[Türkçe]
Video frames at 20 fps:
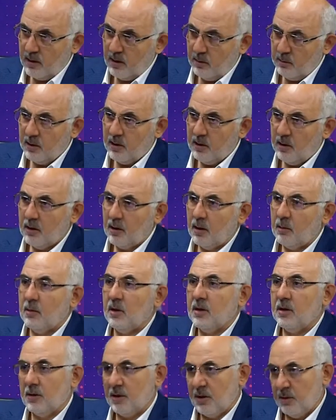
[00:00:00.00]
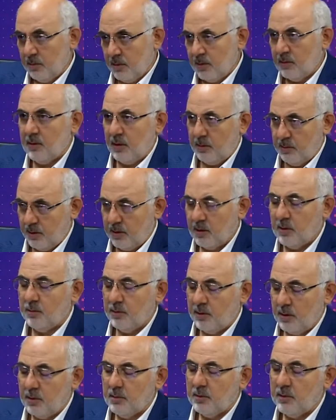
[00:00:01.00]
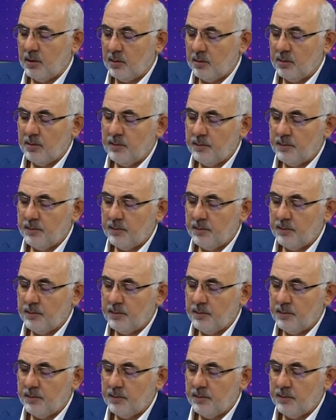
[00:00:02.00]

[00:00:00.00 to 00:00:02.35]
ama 2000'den ama, fazla ama 2000, kaybımız tabii, tabii, var orada. Tabii.